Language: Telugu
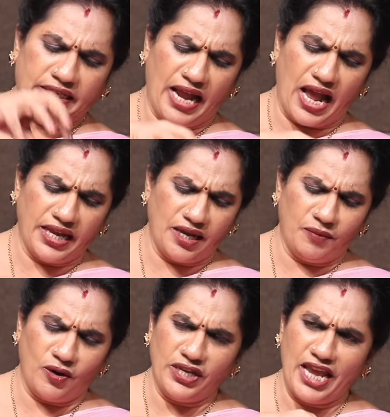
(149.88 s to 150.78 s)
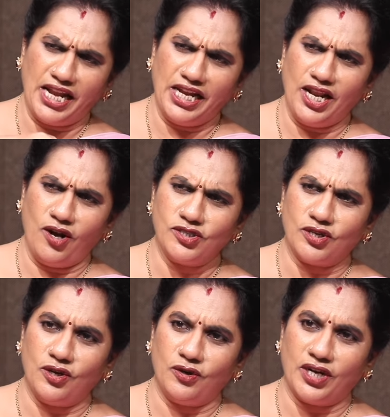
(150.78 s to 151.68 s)
న్యాయంలో ఎన్ని
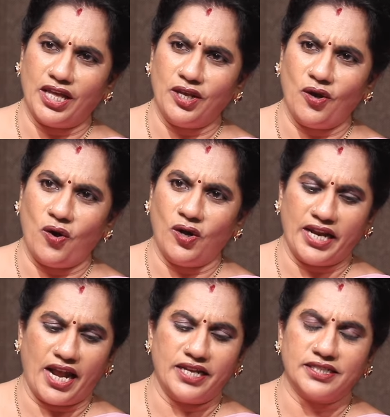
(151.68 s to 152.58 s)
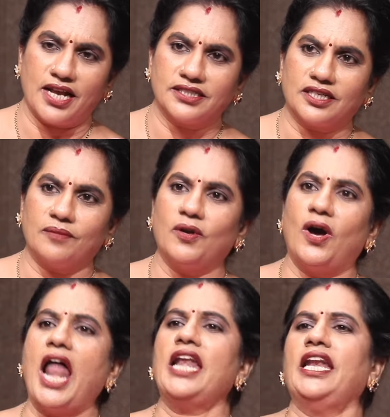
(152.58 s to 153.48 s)
లొసుగులు ఉన్నాయో న్యాయశాస్త్రంలో
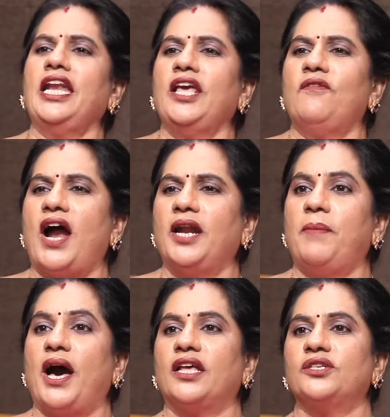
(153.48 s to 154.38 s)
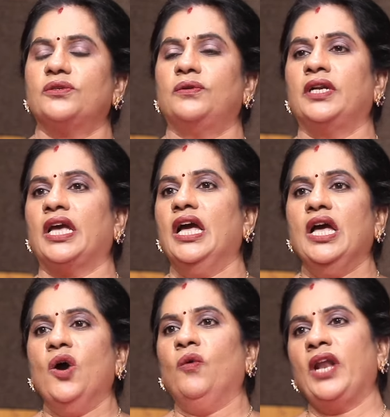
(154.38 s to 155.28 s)
అన్ని వాడి పారేస్తుంటే
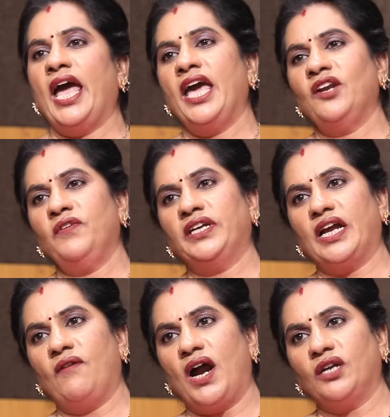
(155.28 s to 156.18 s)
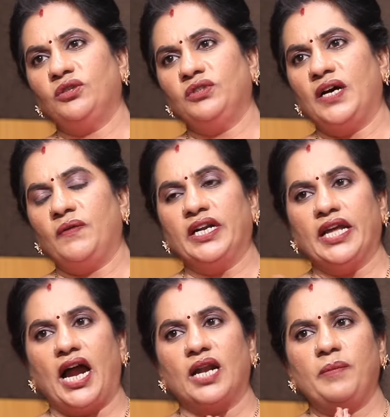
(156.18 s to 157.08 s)
ఉరేను విట్ట వాడుతున్నావంటే
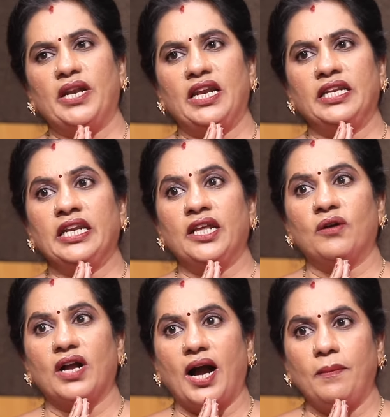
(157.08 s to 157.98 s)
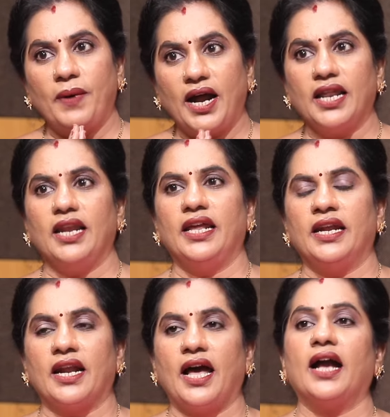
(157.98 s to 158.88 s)
ఆడపిల్లల్ని నేను
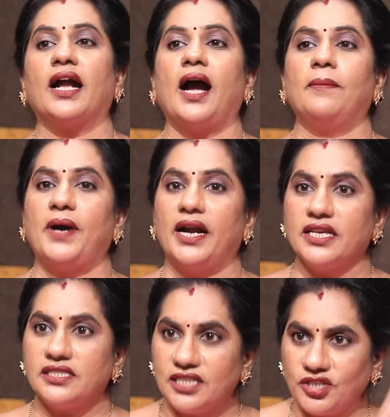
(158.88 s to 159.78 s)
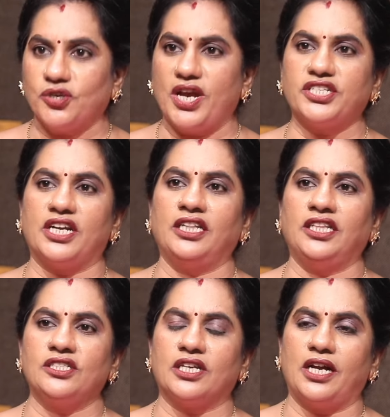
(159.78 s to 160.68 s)
కాపాడలేనురా కాపాడే సిచ్యువేషన్ని
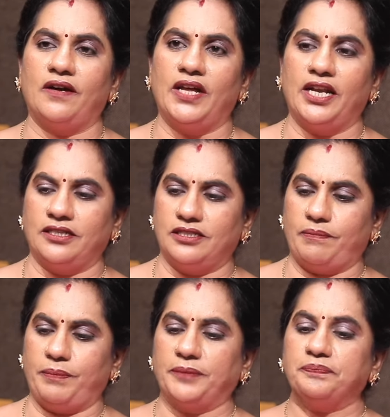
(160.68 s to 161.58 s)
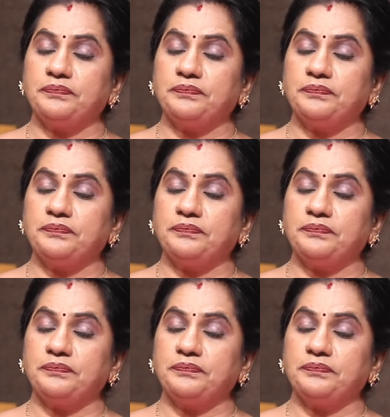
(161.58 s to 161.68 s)
తీసుకురావాలి అని చెప్పి